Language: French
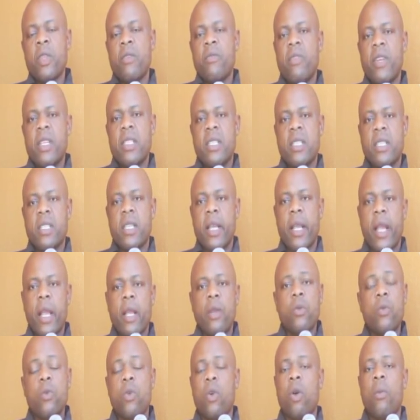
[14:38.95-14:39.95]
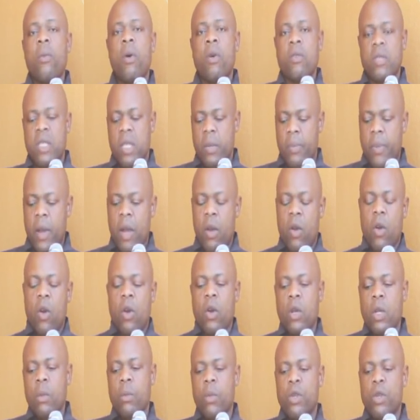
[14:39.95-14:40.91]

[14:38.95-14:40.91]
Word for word: Félix Tshisekedi ou comment, on ne sait pas encore.